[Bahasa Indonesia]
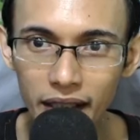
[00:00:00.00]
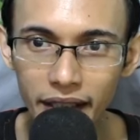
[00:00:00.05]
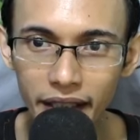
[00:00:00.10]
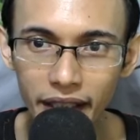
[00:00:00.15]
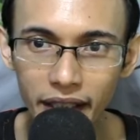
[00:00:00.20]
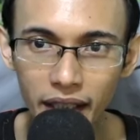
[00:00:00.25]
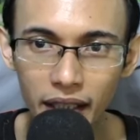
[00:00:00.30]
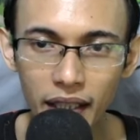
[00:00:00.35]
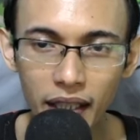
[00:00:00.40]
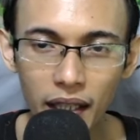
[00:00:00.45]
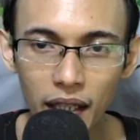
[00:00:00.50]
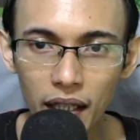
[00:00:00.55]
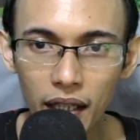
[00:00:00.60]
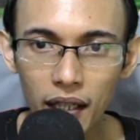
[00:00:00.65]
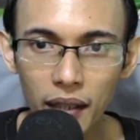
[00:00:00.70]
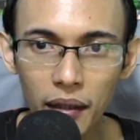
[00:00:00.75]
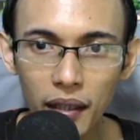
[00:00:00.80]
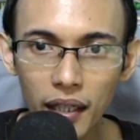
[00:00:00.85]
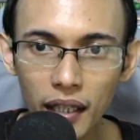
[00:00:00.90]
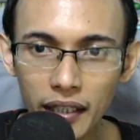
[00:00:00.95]
di
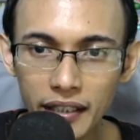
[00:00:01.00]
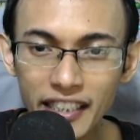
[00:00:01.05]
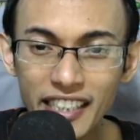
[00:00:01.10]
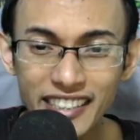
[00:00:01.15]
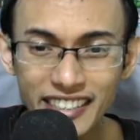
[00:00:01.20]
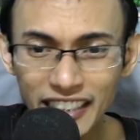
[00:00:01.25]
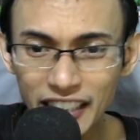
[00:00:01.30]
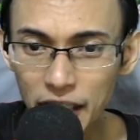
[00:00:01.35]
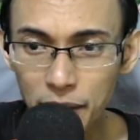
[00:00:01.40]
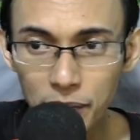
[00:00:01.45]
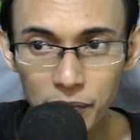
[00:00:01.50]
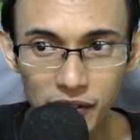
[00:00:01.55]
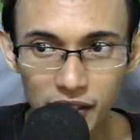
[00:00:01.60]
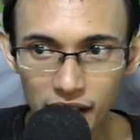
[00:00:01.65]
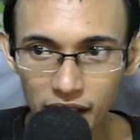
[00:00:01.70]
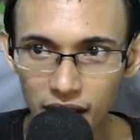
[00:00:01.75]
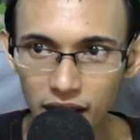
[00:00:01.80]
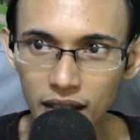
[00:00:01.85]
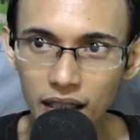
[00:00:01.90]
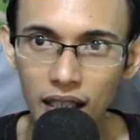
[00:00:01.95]
uh,
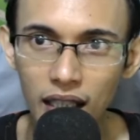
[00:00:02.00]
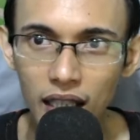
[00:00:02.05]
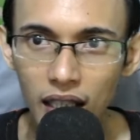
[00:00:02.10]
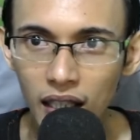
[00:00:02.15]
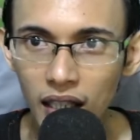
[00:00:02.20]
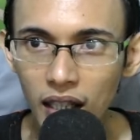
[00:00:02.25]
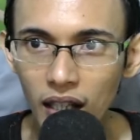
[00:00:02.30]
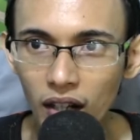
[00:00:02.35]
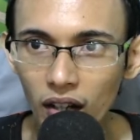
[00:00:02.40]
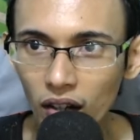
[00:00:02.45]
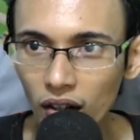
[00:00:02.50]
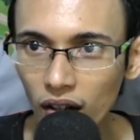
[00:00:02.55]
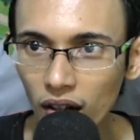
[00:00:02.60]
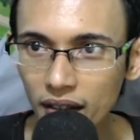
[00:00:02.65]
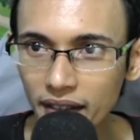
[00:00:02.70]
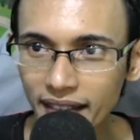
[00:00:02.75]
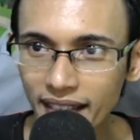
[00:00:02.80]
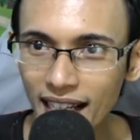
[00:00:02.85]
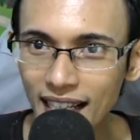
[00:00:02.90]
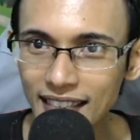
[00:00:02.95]
deskripsi.
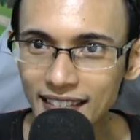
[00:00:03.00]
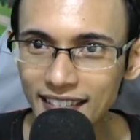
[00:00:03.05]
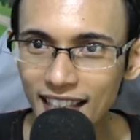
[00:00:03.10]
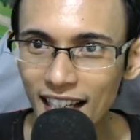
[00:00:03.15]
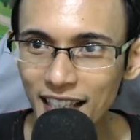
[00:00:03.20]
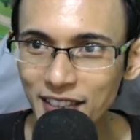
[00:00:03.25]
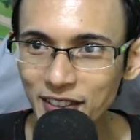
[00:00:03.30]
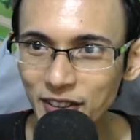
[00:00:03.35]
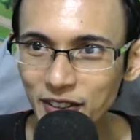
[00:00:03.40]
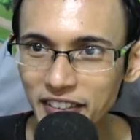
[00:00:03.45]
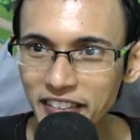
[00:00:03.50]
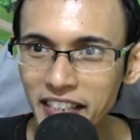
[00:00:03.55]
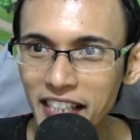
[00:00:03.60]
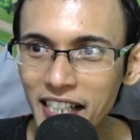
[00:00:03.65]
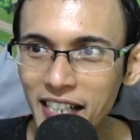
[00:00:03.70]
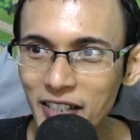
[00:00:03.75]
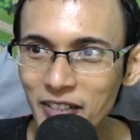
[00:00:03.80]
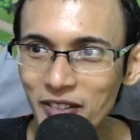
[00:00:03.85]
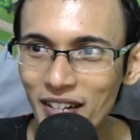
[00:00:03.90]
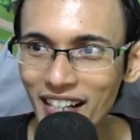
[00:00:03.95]
Nah
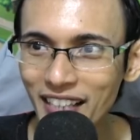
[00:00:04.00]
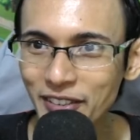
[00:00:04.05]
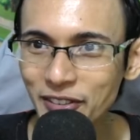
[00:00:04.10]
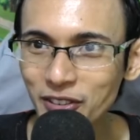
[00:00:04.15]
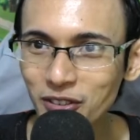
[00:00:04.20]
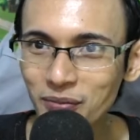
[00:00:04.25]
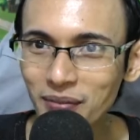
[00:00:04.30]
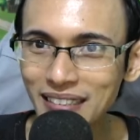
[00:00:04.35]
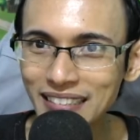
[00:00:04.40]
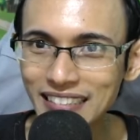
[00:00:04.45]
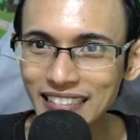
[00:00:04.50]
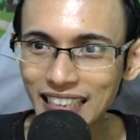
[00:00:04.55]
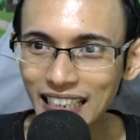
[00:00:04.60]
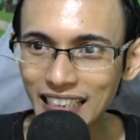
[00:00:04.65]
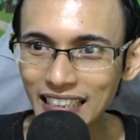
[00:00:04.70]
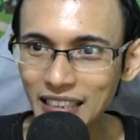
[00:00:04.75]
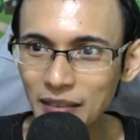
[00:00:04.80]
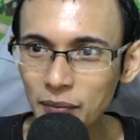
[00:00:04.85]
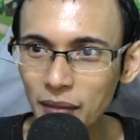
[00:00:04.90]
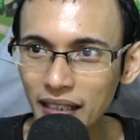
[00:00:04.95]
selanjutnya gue akan coba
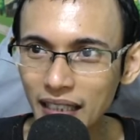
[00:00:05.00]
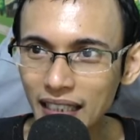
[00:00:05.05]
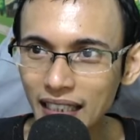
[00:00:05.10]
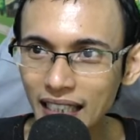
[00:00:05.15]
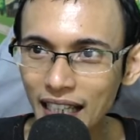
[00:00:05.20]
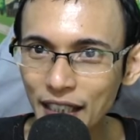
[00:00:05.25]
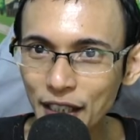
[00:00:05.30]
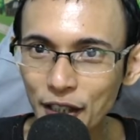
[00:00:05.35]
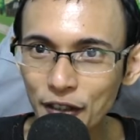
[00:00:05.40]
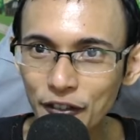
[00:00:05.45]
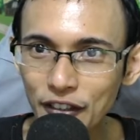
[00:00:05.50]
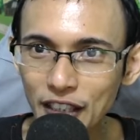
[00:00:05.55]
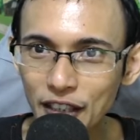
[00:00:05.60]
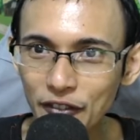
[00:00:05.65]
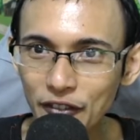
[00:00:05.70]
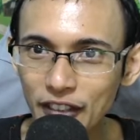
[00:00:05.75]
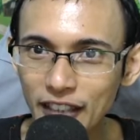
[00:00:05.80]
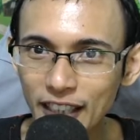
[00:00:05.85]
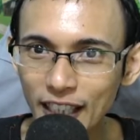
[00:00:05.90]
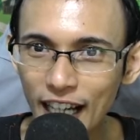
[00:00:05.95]
cek di bagian
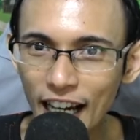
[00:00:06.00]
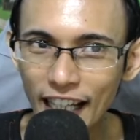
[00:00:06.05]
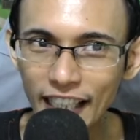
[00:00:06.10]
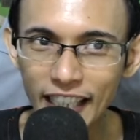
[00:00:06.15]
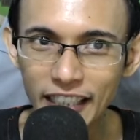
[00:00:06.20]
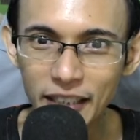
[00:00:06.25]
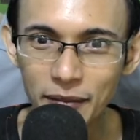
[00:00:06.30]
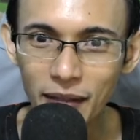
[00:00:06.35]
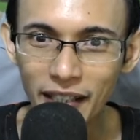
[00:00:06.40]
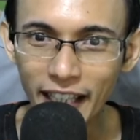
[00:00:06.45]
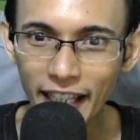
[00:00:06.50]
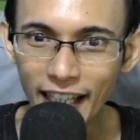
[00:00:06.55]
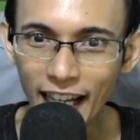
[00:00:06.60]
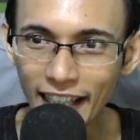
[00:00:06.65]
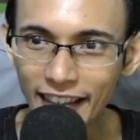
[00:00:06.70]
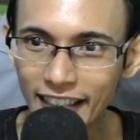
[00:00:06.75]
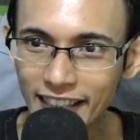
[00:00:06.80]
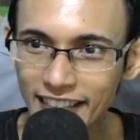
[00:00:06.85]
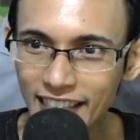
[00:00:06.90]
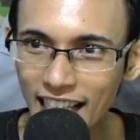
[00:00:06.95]
event-event yang ada di bagian
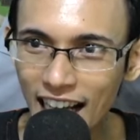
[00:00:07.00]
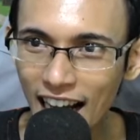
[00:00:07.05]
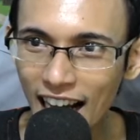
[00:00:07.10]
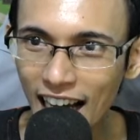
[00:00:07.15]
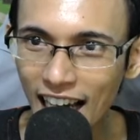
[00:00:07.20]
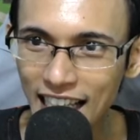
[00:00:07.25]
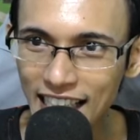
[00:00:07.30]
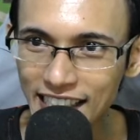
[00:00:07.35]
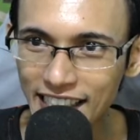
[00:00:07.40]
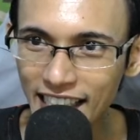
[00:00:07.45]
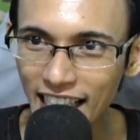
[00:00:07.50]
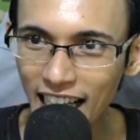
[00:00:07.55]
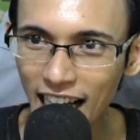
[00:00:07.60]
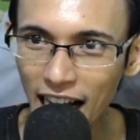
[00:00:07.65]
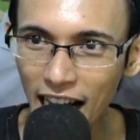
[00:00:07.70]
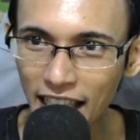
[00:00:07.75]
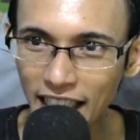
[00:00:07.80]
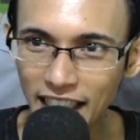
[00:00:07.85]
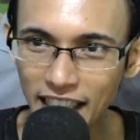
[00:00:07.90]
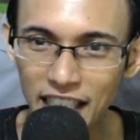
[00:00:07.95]
atas guys ya
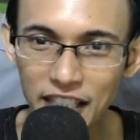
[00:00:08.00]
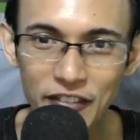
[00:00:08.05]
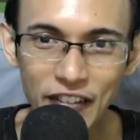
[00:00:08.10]
Ini